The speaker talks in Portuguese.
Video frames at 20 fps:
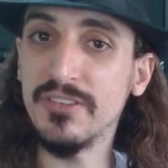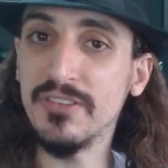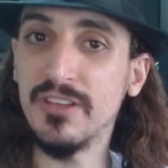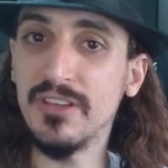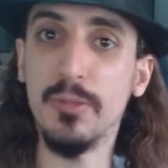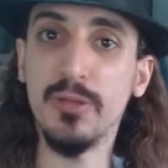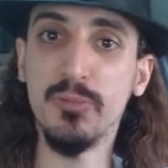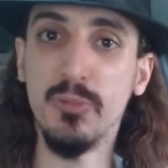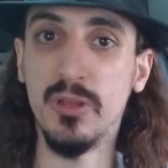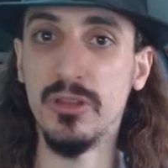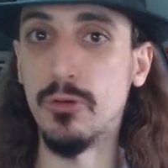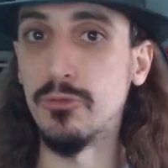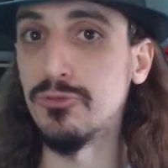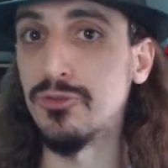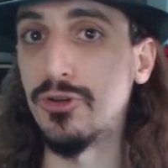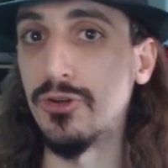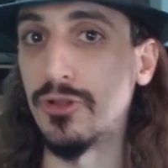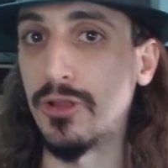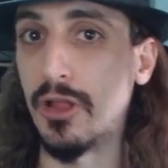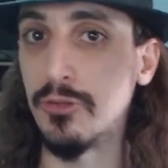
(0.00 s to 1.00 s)
armas para dar um
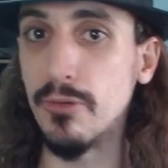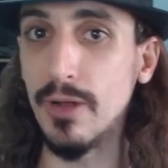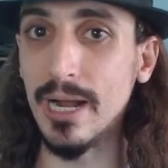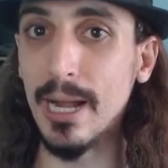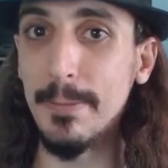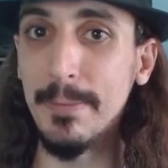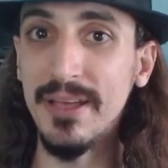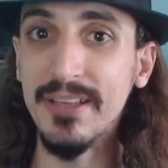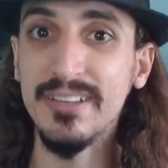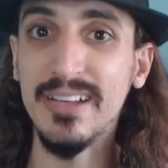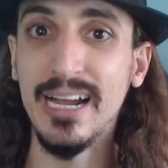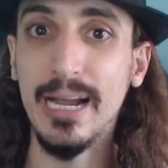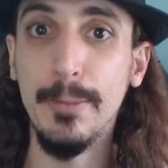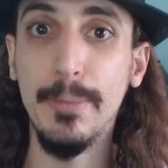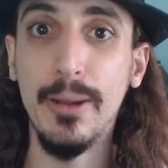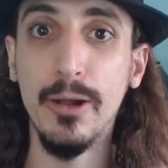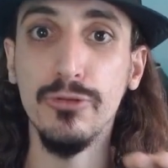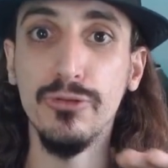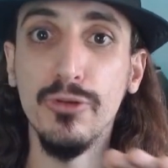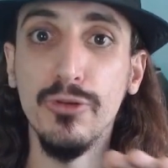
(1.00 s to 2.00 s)
tiro na tua cabeça e
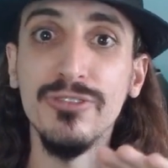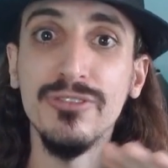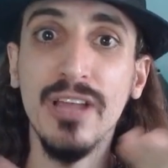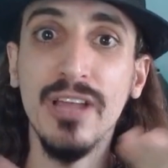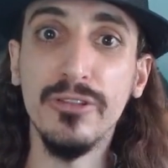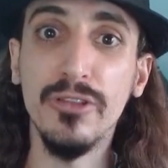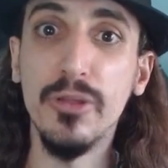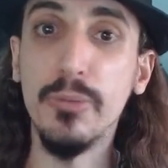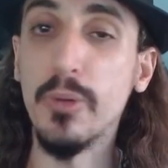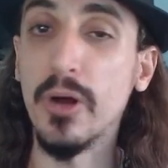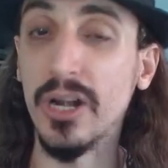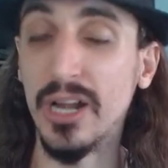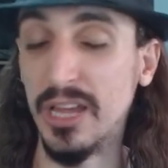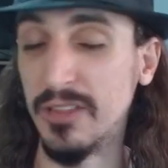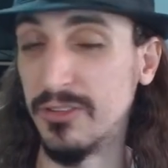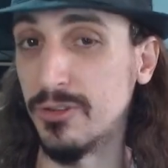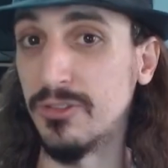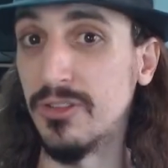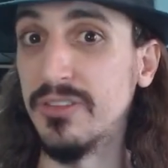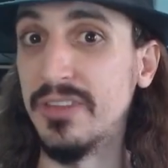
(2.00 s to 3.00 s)
acabar com o seu Estado
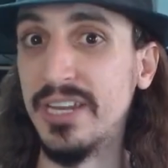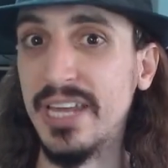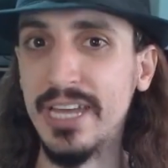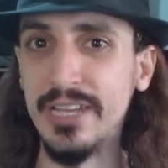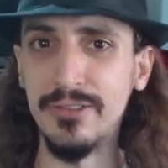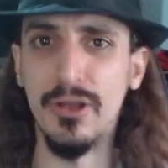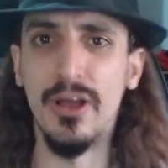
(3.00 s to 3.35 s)
Democrático de Direito.